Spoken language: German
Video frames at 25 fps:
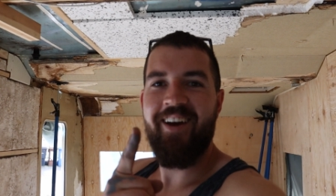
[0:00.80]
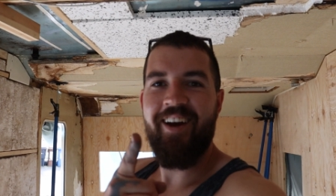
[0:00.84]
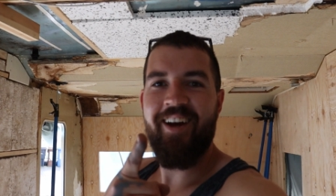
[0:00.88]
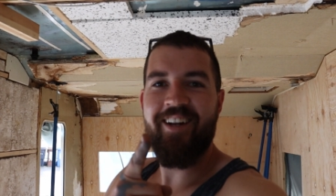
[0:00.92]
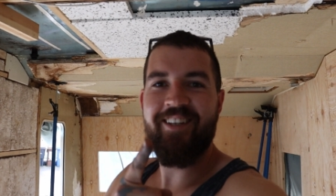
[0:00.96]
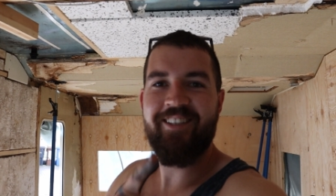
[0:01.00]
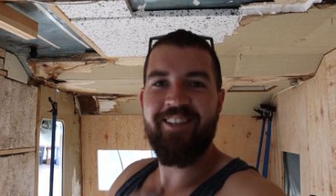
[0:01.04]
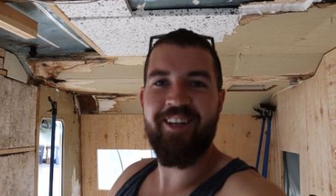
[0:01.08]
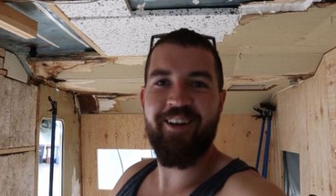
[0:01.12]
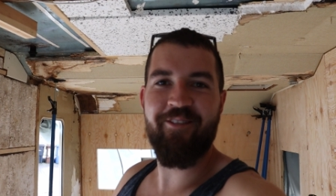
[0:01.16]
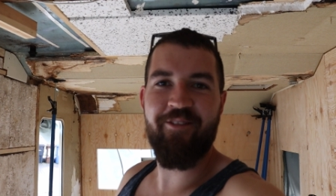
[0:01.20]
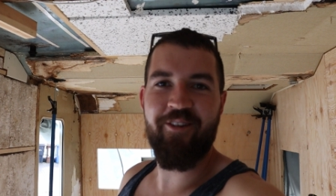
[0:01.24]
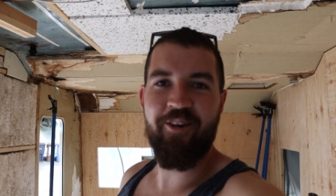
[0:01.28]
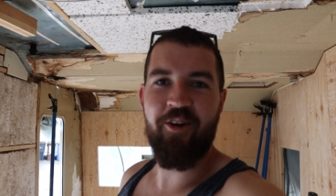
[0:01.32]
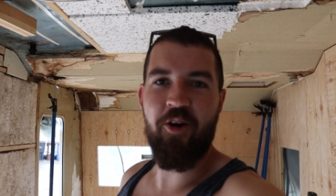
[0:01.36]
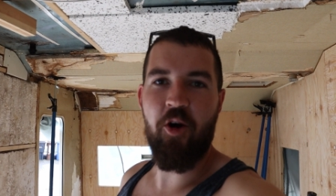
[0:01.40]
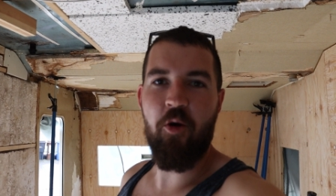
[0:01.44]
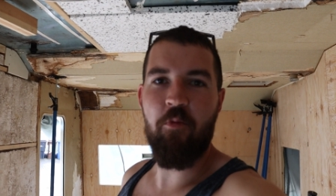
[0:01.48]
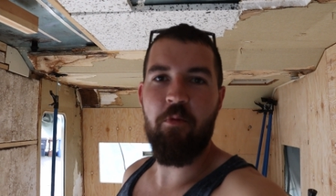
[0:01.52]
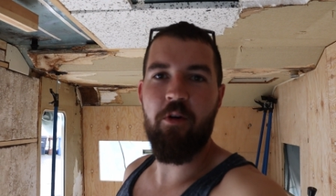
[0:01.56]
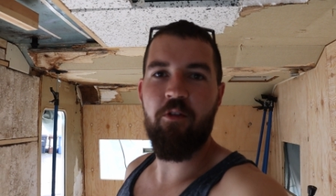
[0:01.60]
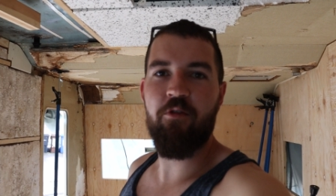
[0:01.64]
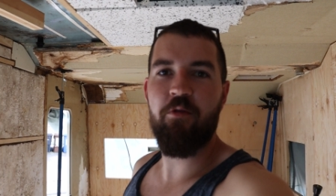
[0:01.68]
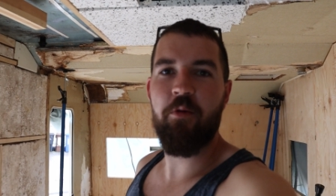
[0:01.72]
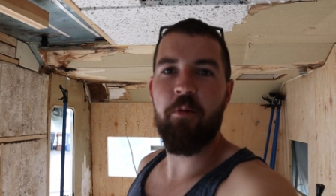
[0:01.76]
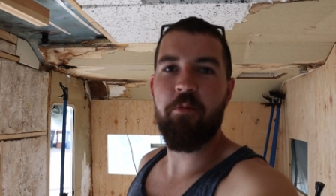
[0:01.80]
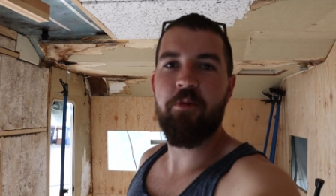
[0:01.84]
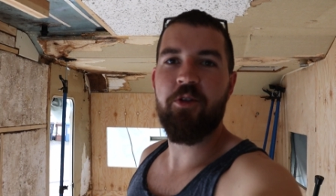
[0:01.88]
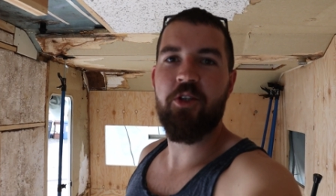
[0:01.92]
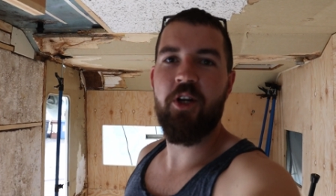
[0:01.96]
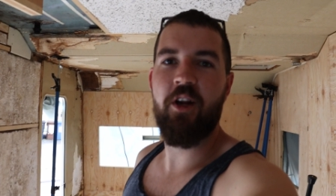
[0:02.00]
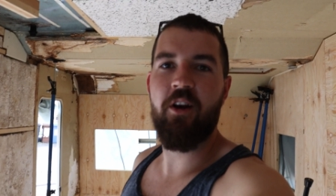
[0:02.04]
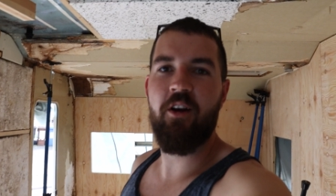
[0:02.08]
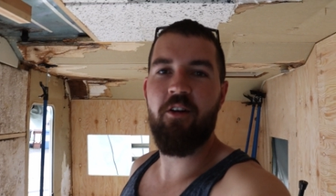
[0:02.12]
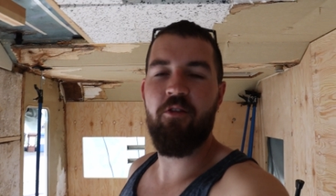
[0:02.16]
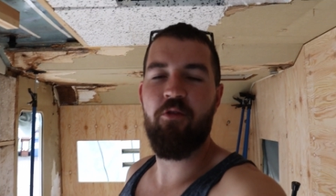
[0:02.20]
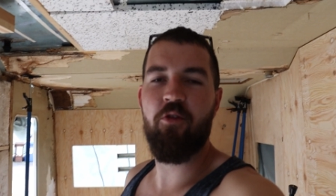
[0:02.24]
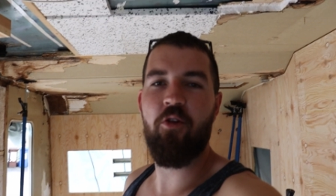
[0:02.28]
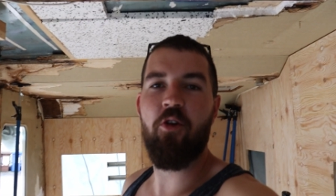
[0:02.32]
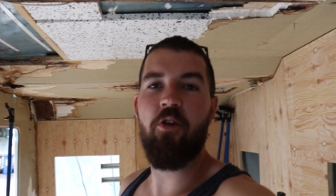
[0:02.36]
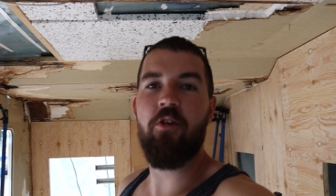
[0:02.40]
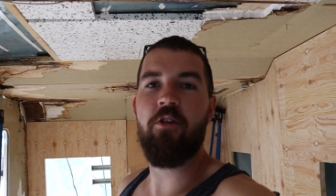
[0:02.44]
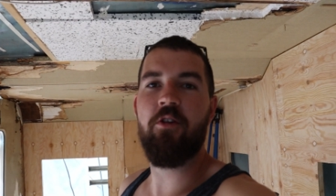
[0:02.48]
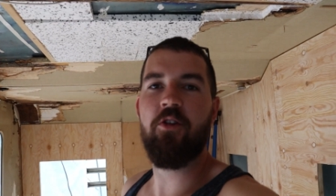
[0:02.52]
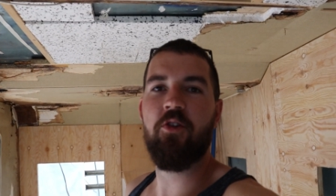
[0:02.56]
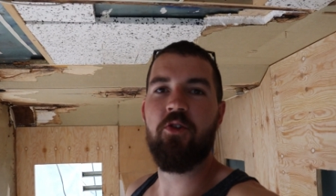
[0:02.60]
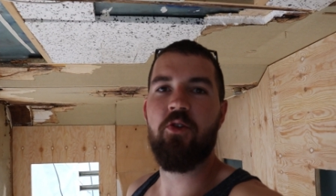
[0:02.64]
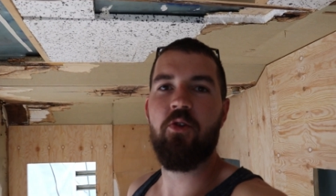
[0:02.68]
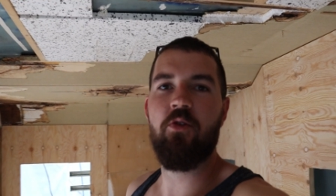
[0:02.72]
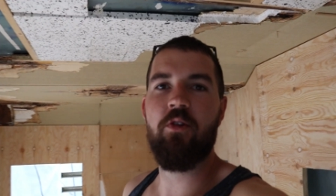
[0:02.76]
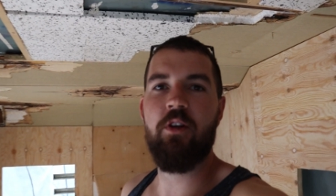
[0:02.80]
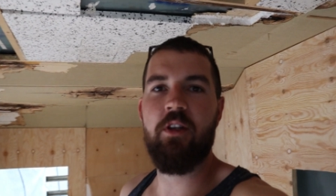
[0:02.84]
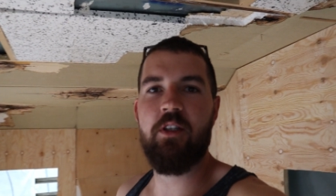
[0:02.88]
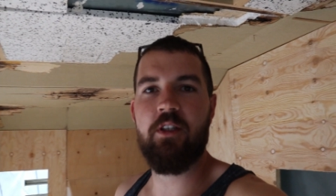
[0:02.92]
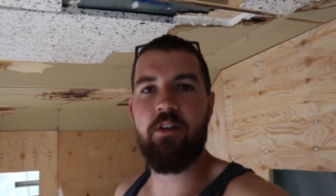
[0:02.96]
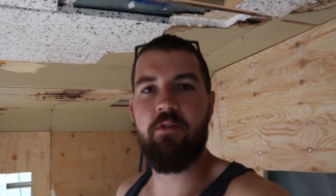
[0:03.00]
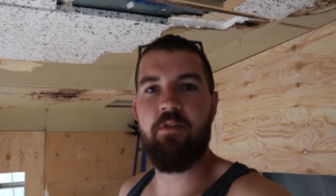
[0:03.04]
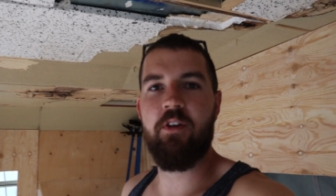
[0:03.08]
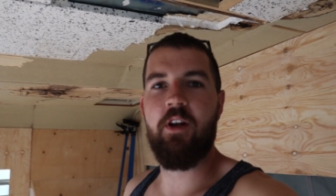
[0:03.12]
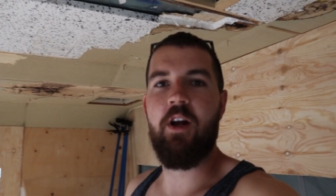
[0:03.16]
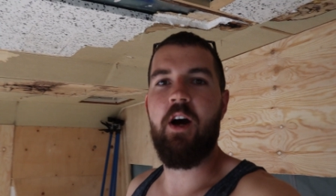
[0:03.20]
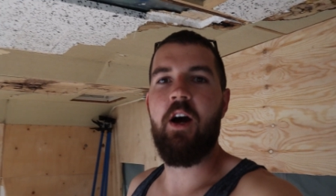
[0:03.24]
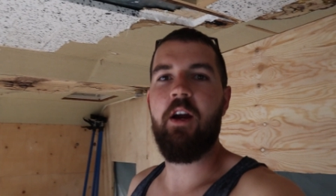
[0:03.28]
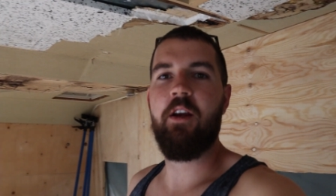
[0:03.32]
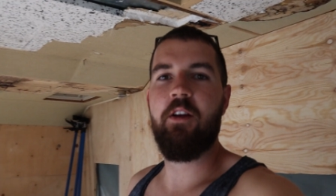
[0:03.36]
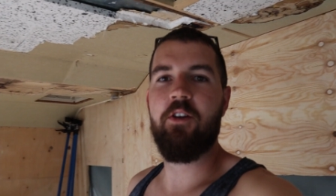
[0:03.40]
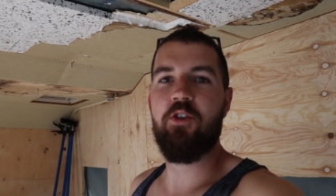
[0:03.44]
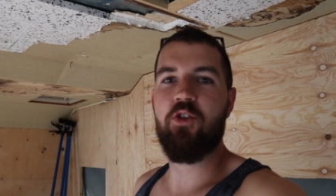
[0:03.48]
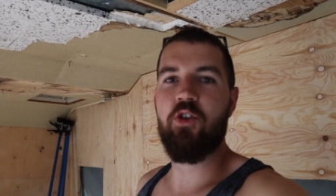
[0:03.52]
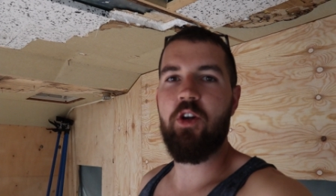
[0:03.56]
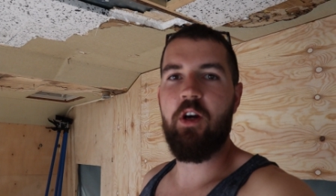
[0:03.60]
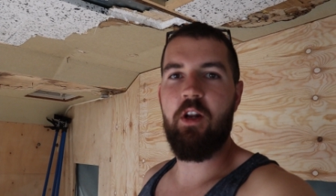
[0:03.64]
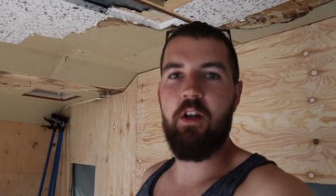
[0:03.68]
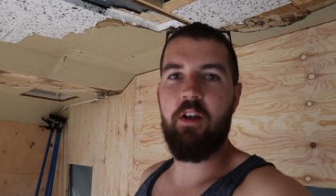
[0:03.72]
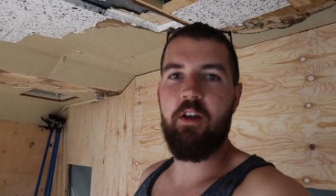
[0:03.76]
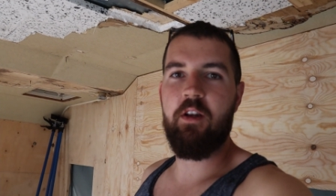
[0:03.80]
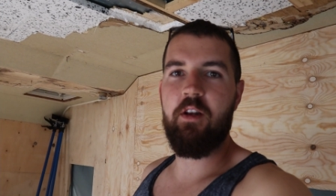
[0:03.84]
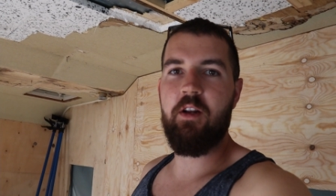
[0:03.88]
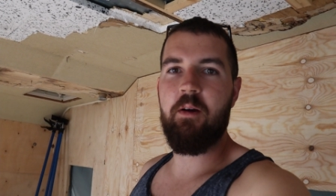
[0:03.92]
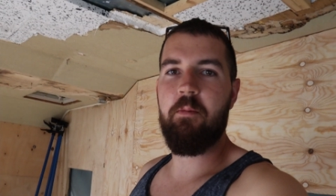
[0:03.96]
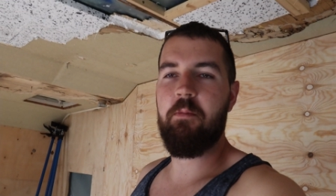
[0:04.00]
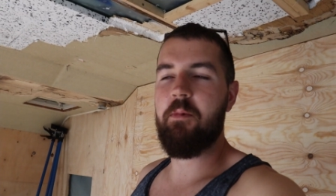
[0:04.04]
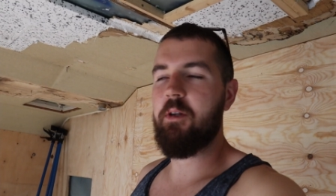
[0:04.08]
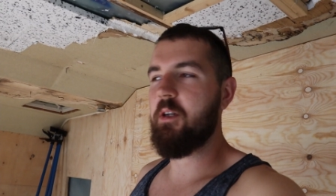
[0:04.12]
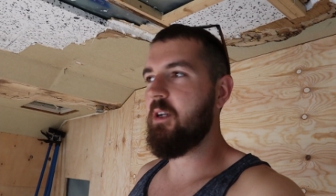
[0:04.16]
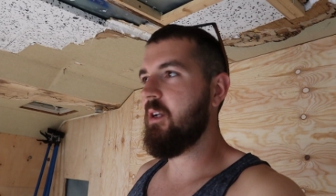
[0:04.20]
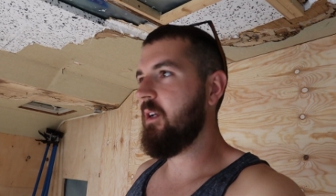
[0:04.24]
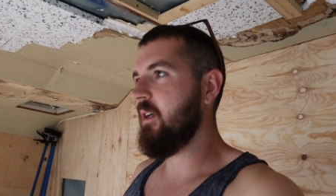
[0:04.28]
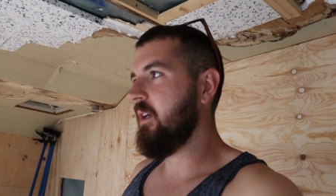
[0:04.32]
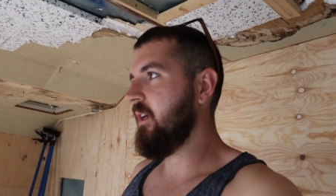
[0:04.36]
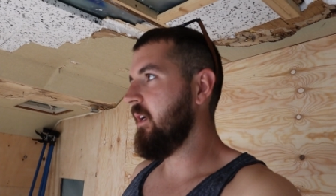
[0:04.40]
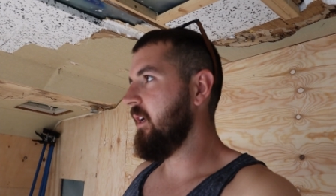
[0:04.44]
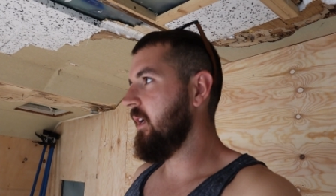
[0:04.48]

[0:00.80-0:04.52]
Herzlich willkommen auf meinem Channel, Freunde. Schön, dass ihr wieder eingeschaltet habt.